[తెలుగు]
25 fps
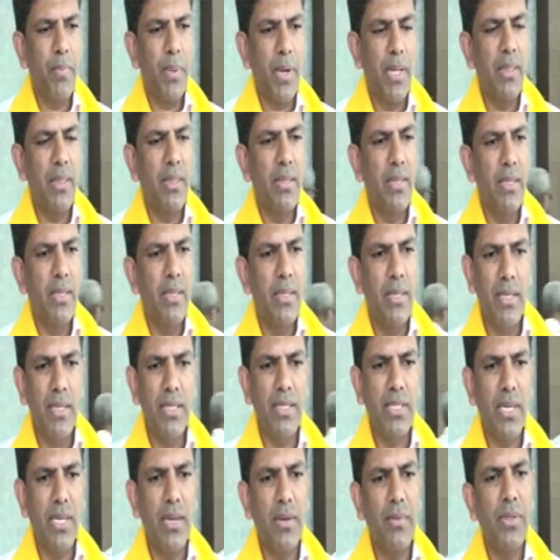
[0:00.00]
ప్రతి
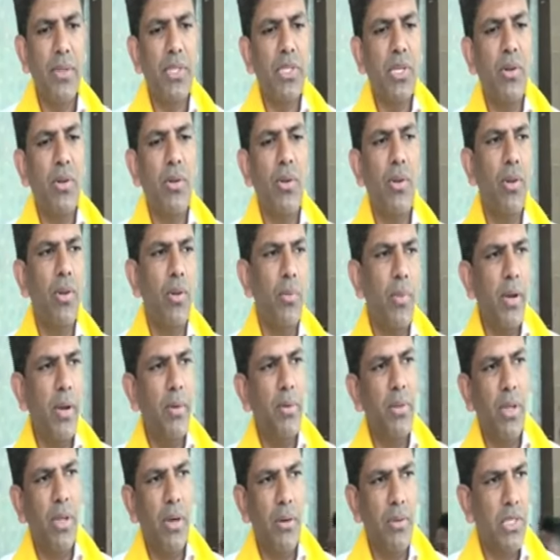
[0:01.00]
చిన్న విషయంలోనూ
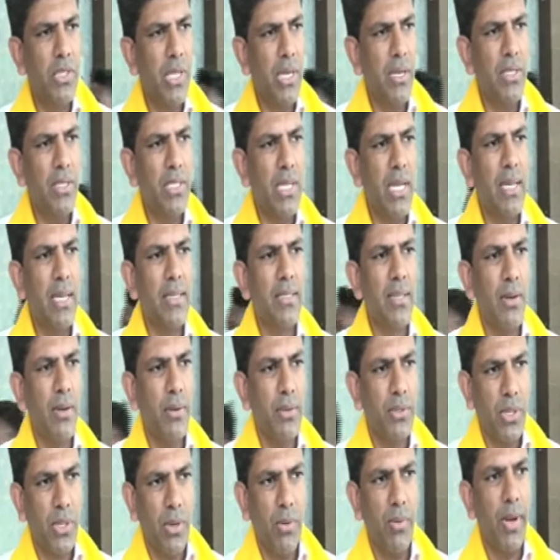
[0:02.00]
మేము దౌర్జన్యం చేయాల్సిన
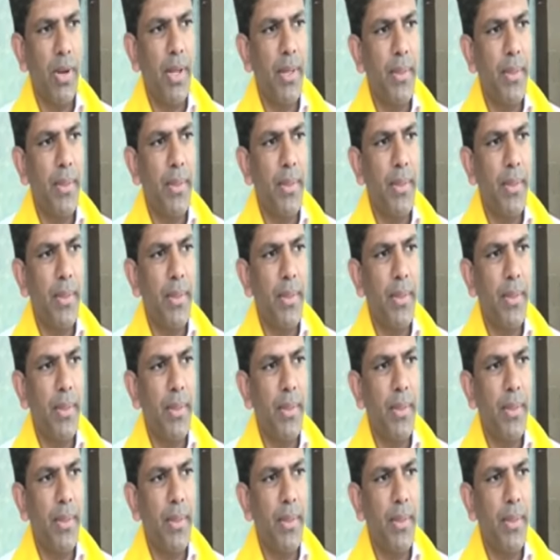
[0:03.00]
అవసరం